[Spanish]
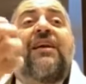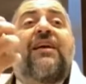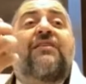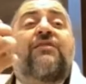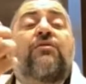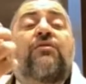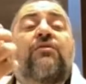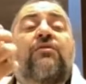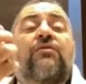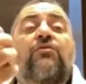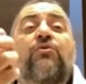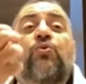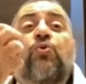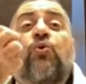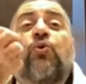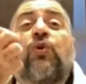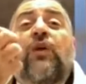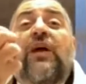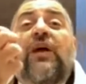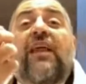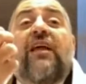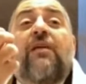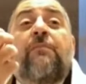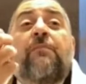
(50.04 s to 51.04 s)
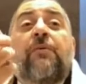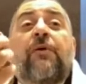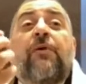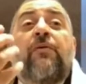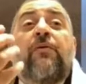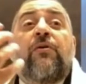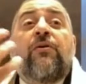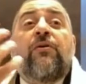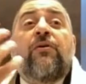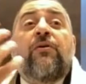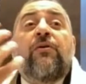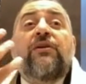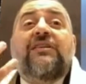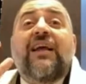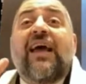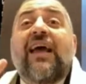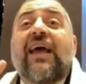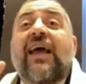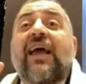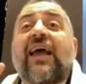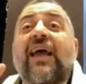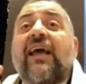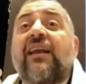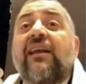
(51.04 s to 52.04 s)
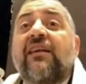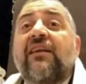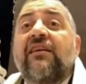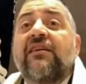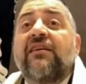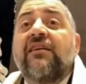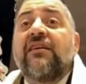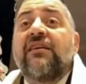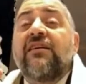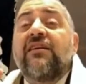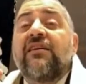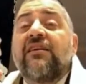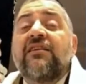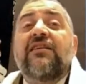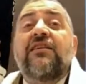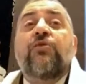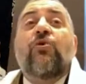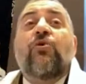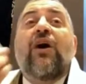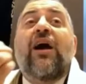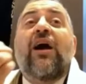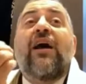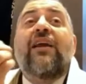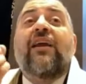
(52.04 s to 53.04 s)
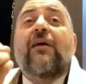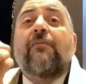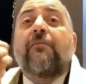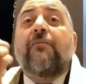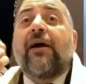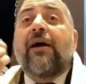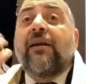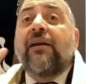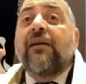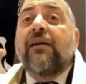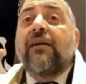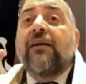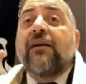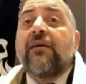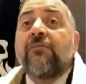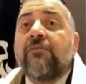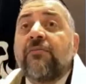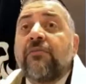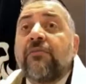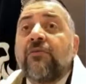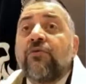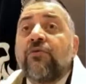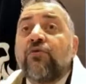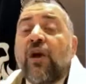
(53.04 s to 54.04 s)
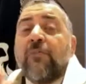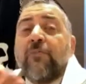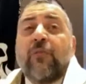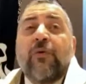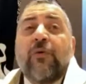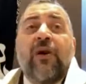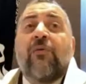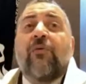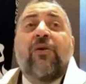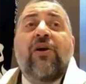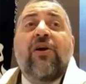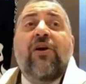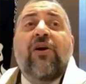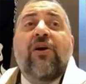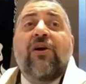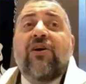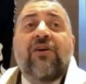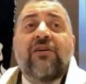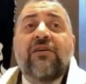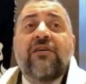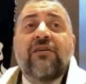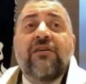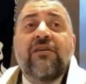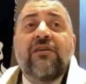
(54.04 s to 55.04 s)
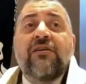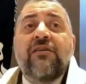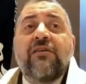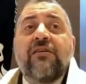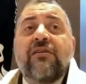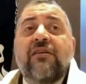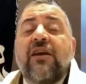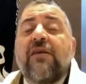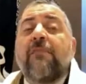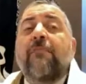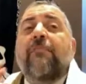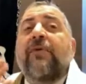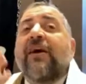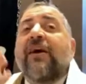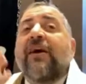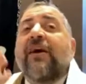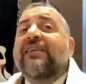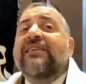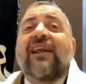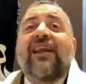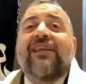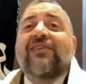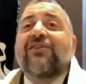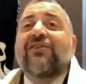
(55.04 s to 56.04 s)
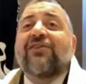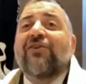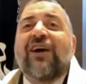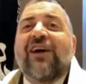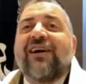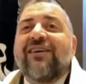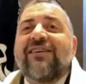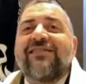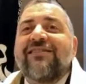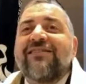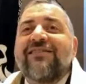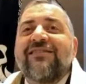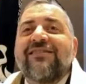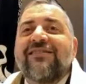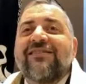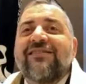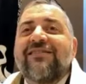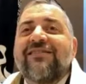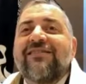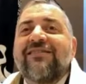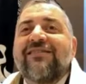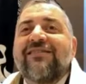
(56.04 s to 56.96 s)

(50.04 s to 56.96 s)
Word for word: Porque la estructura del pueblo de Israel. Si no hay Rapanim, no hay pueblo. ¿Quién pasa a la Torah?